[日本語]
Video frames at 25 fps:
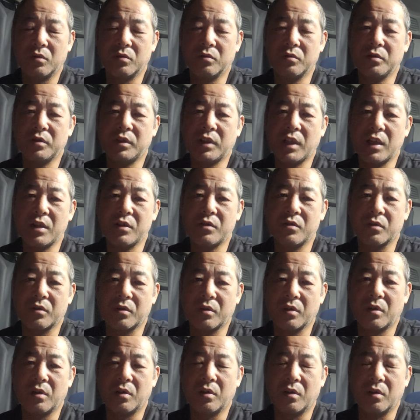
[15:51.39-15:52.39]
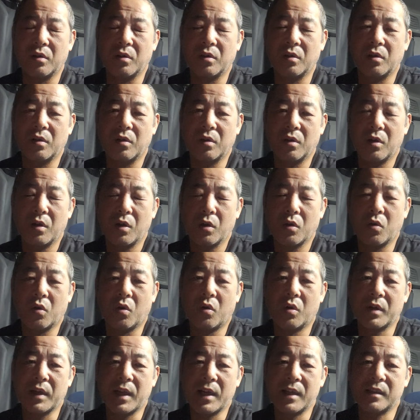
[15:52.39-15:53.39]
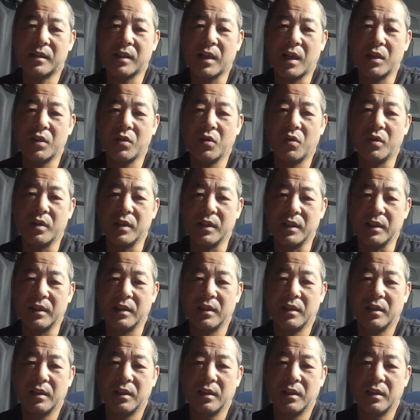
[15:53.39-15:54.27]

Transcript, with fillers: 運転手と校内作業員